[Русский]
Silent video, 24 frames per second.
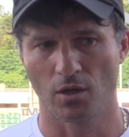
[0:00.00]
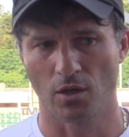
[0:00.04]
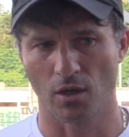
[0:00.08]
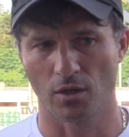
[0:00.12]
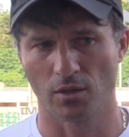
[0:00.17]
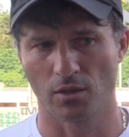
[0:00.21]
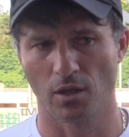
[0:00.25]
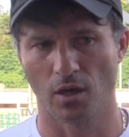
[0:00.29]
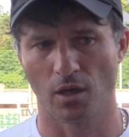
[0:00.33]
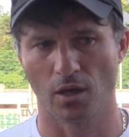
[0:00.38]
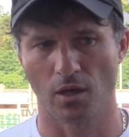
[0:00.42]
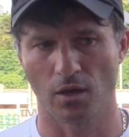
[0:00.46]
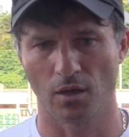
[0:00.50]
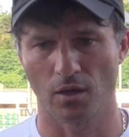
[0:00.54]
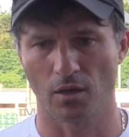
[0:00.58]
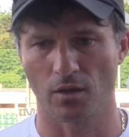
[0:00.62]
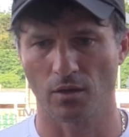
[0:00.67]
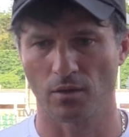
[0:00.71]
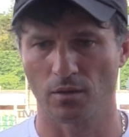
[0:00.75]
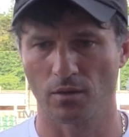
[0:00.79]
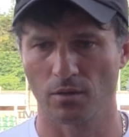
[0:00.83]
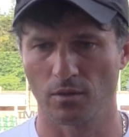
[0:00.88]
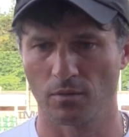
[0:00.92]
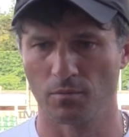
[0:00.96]

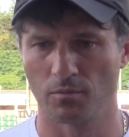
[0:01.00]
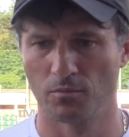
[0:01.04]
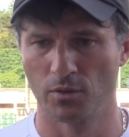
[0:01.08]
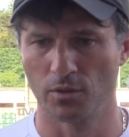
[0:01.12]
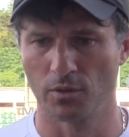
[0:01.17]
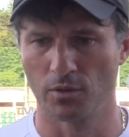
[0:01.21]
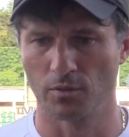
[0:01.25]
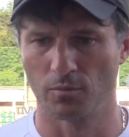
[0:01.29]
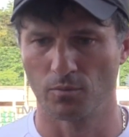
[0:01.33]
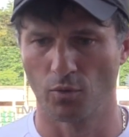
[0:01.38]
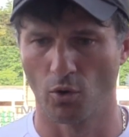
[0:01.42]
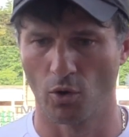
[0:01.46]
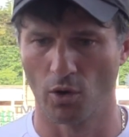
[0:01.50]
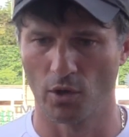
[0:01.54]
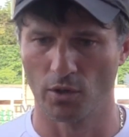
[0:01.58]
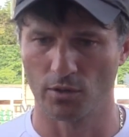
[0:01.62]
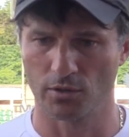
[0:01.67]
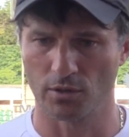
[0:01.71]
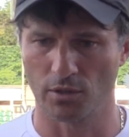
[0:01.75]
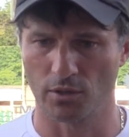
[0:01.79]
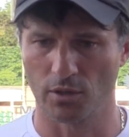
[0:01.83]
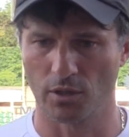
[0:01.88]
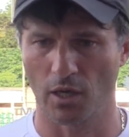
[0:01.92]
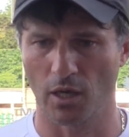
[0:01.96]
когда мы
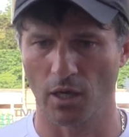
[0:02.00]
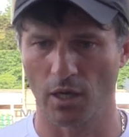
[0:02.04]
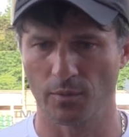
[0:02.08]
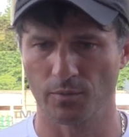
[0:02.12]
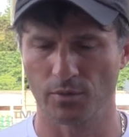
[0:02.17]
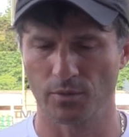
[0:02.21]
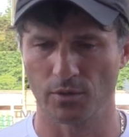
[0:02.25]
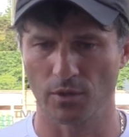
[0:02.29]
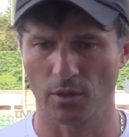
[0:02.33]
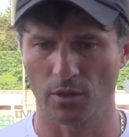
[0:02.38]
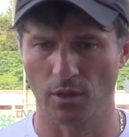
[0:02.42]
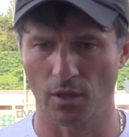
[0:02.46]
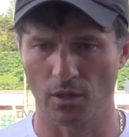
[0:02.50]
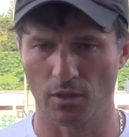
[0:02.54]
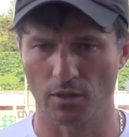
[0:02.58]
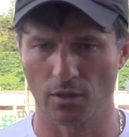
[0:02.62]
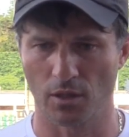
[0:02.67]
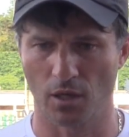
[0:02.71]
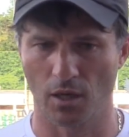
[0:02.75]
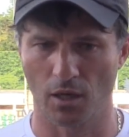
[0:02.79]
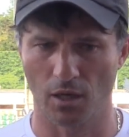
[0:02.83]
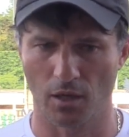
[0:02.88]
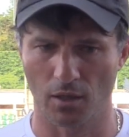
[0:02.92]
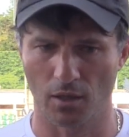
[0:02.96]
более сыграемся,
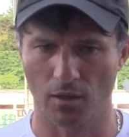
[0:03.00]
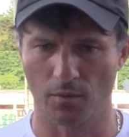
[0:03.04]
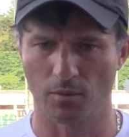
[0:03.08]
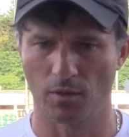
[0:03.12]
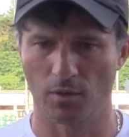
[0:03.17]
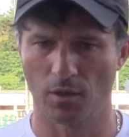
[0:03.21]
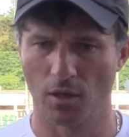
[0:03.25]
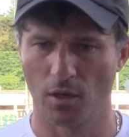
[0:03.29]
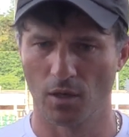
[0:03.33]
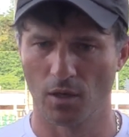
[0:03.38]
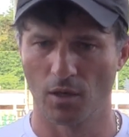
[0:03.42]
когда э,